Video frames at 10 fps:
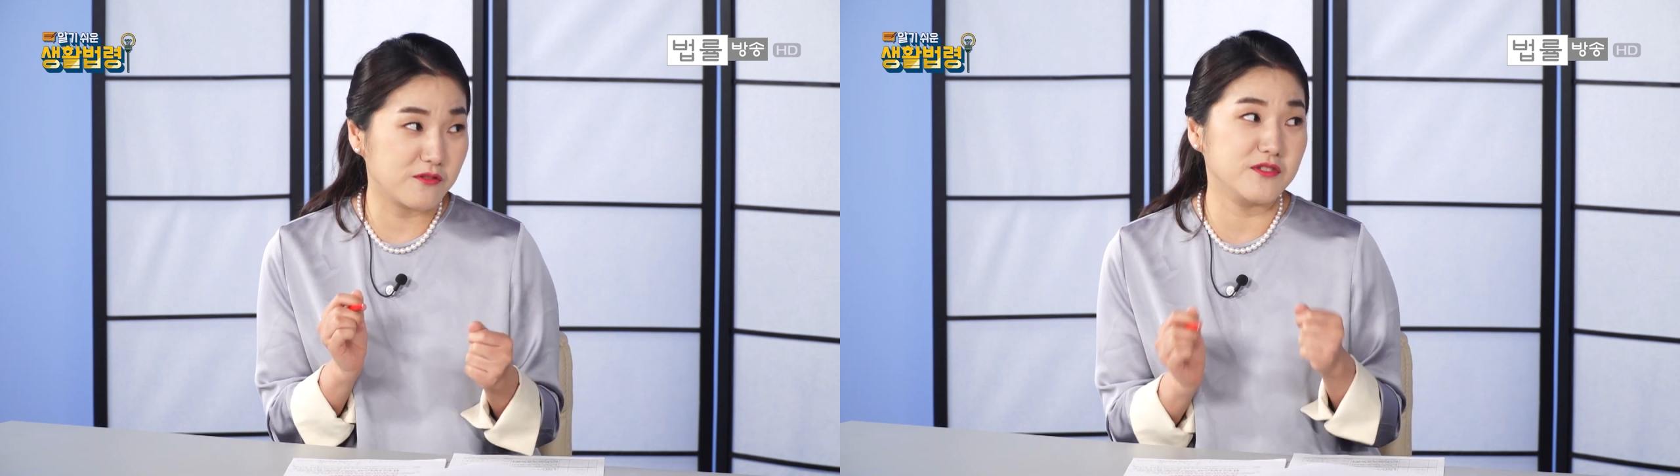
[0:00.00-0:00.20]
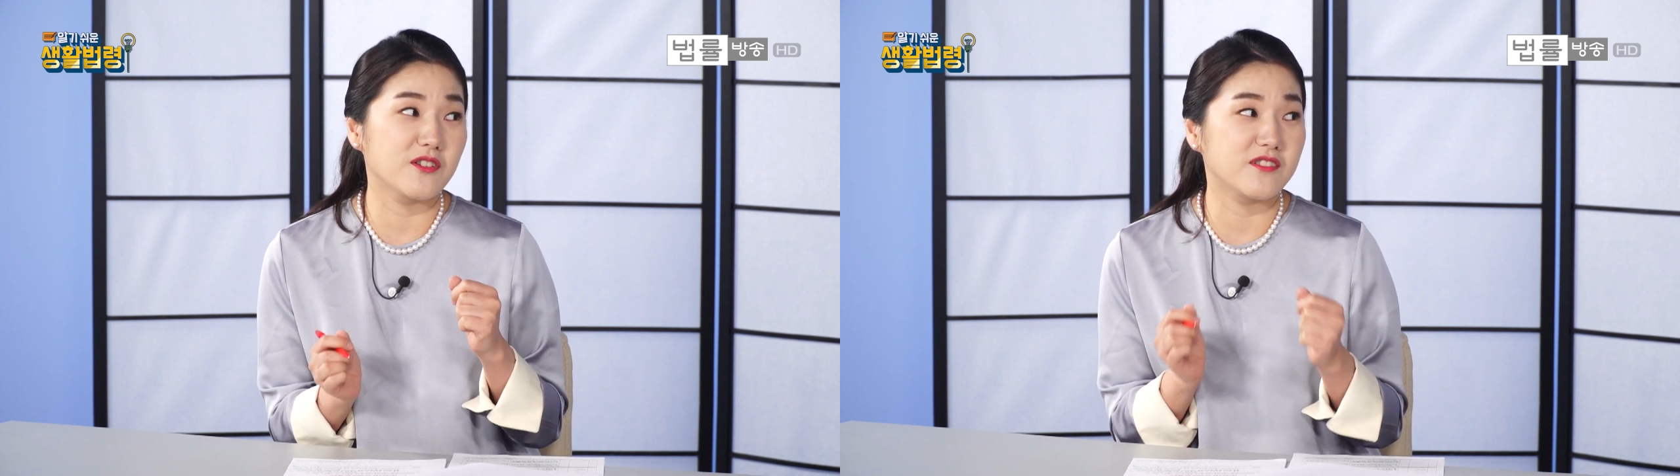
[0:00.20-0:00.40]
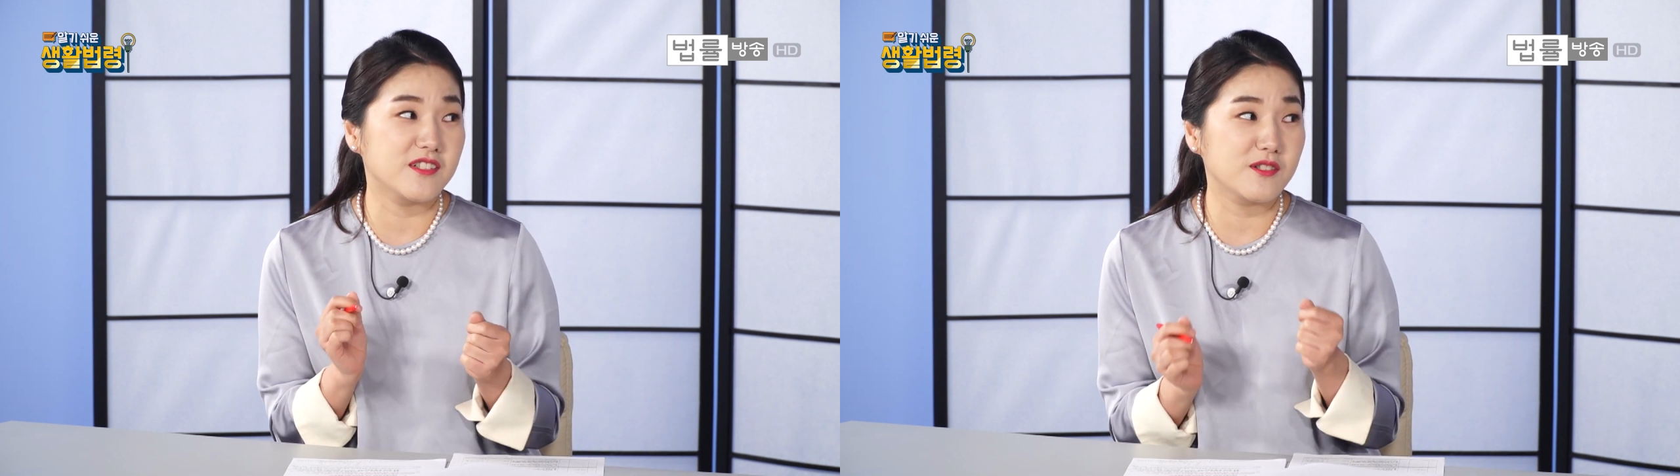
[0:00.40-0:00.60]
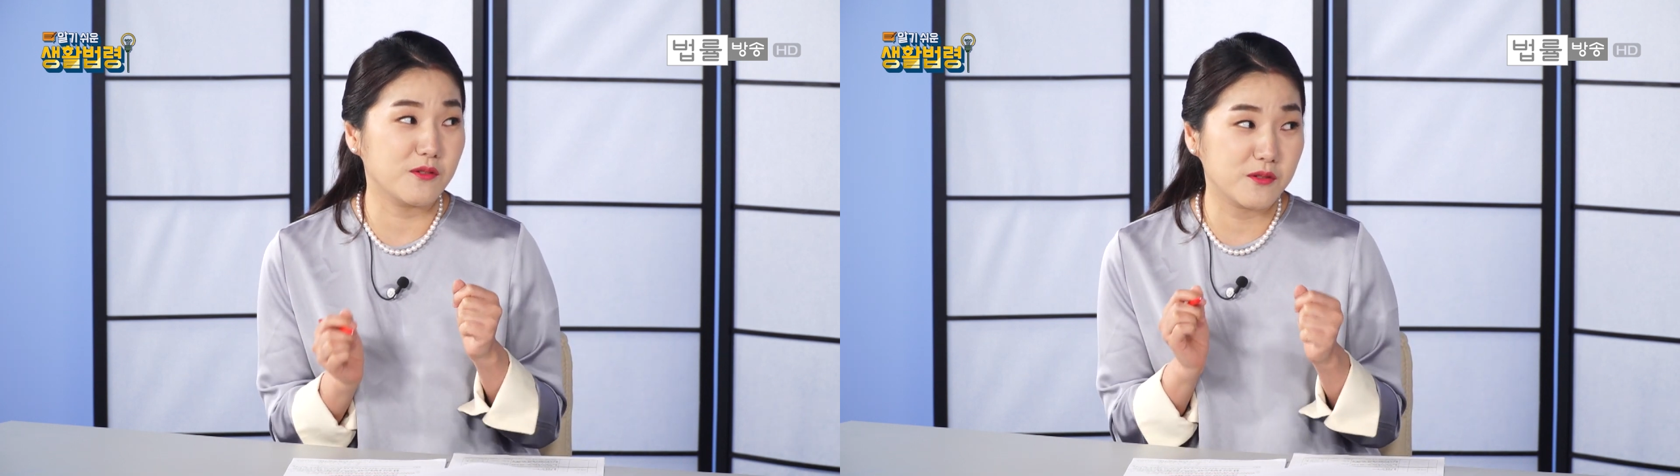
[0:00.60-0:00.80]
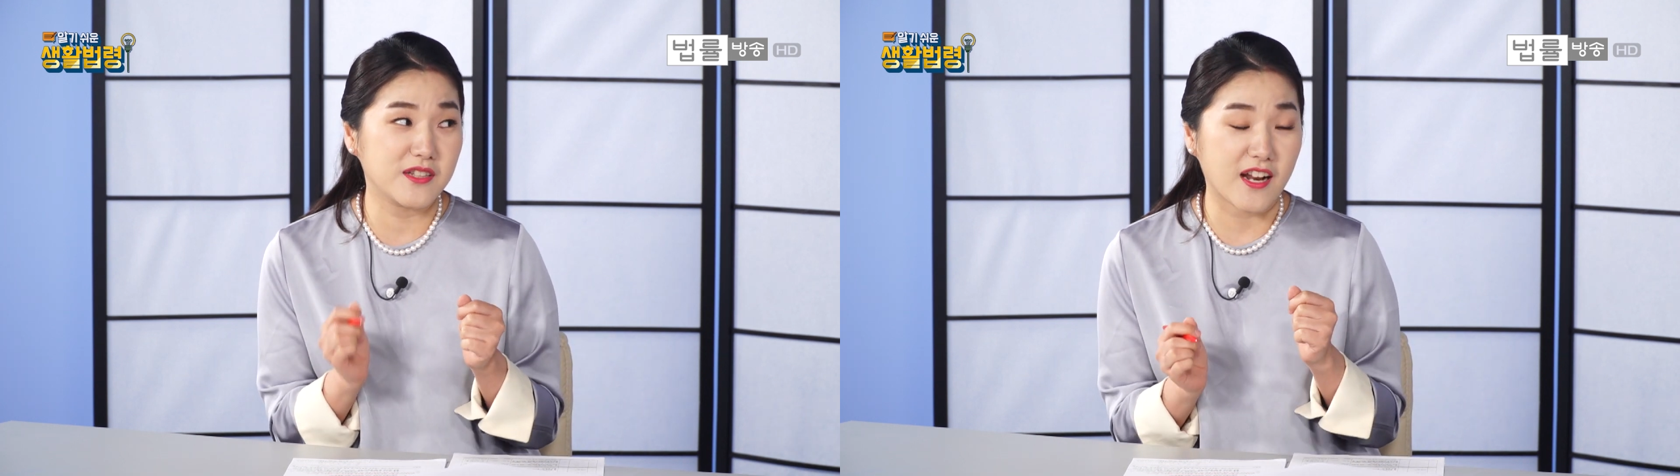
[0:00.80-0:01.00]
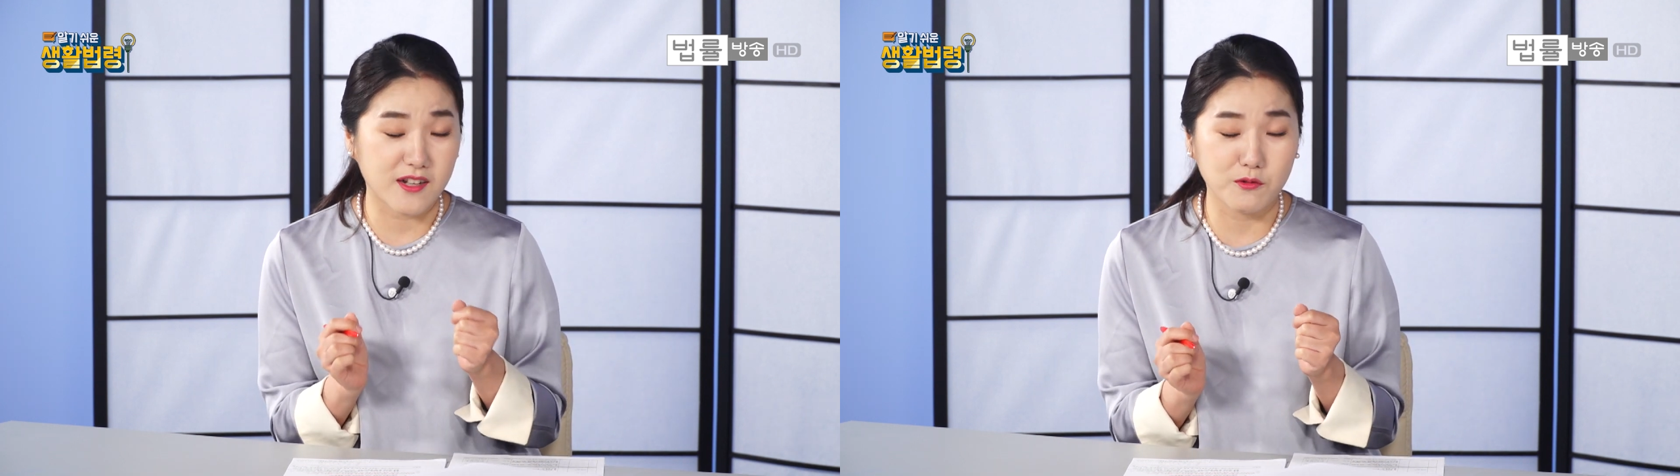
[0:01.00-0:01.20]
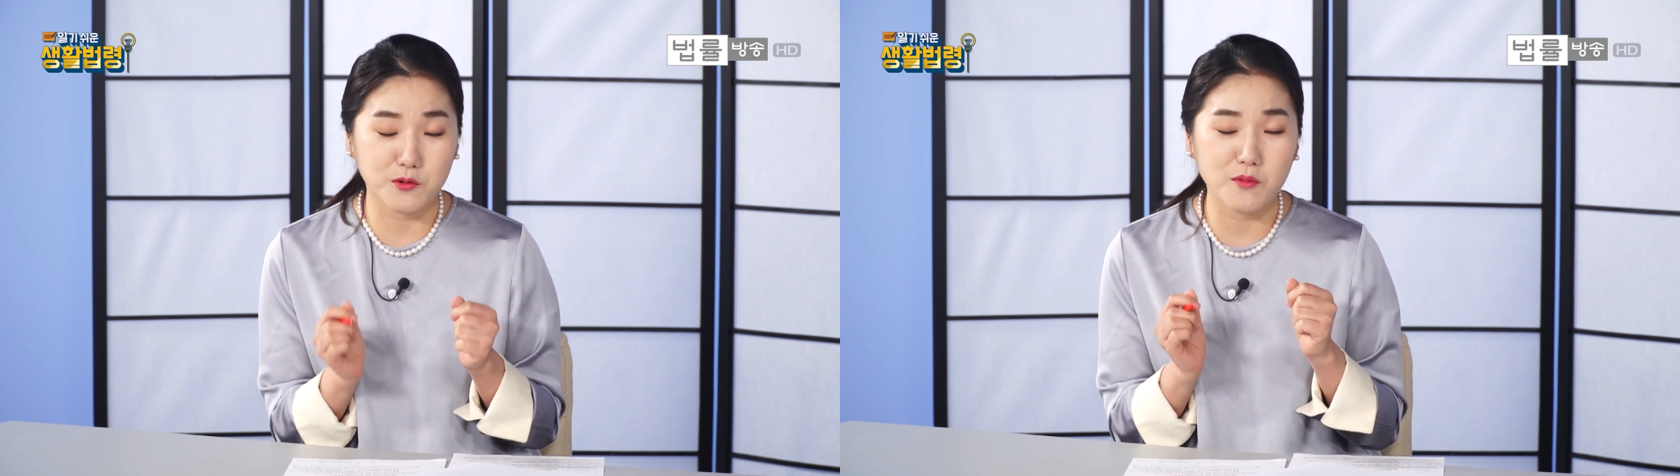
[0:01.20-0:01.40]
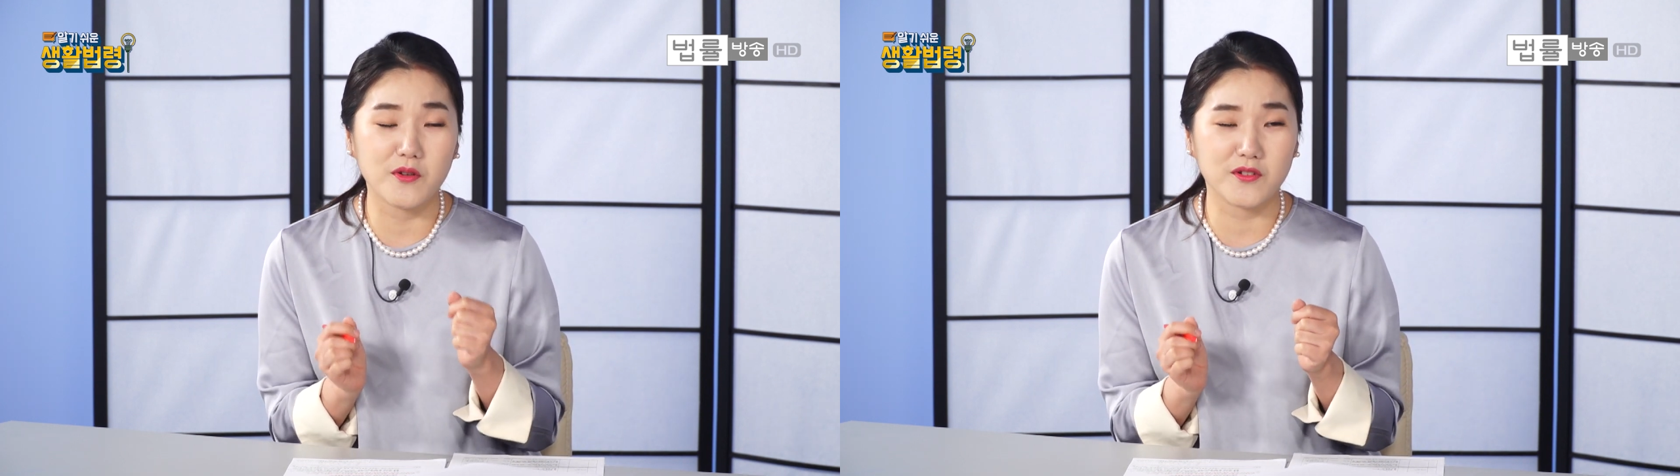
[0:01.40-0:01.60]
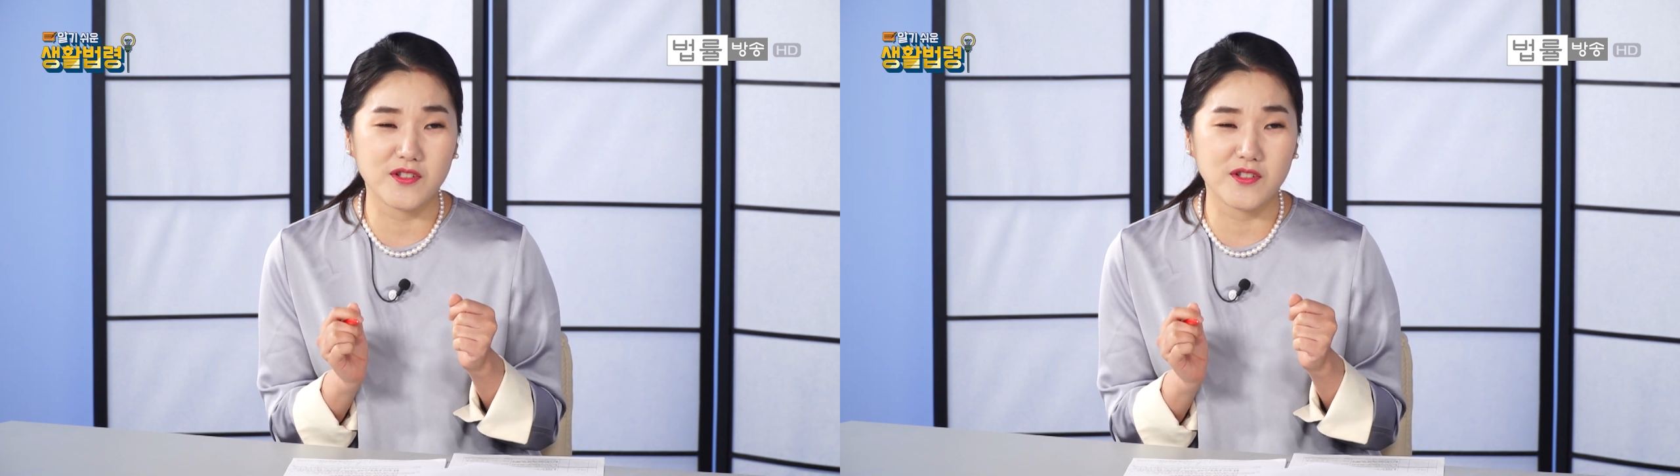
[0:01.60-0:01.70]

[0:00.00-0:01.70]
운전을 잘 고통받고